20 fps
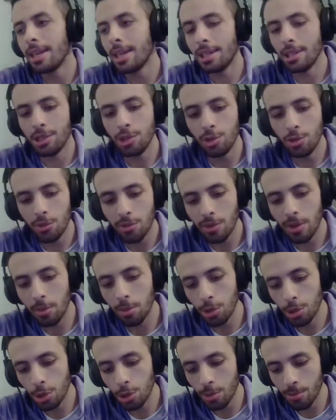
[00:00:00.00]
du fameux
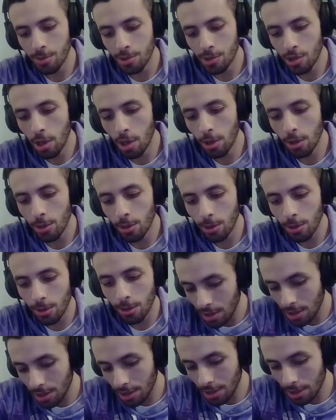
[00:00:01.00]
Thompson
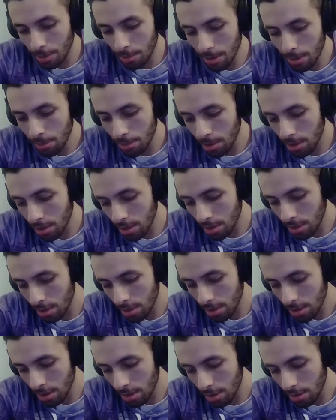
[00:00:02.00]
Et t'as même
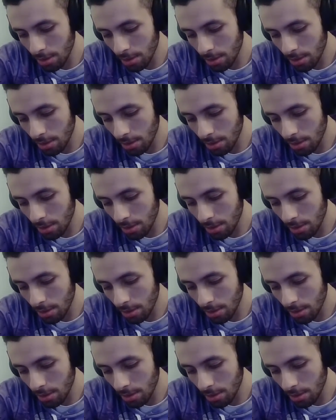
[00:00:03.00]
euh,